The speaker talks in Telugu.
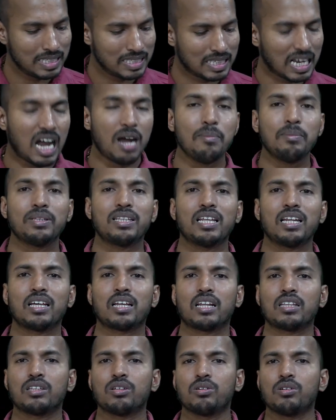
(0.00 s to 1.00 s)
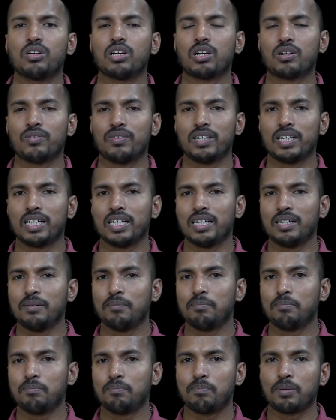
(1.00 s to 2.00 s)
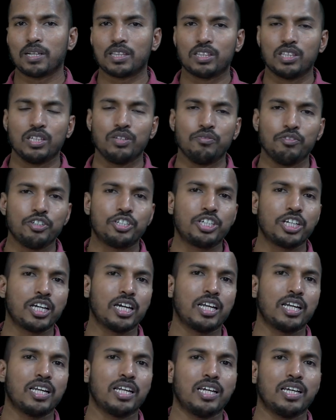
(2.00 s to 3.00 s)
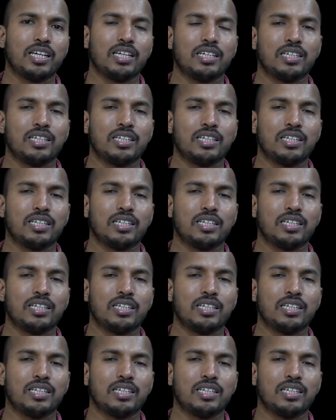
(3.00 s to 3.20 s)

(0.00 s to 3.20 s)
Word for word: సామెతల గ్రంథంలో ఉన్నటువంటి ప్రతి విషయాన్ని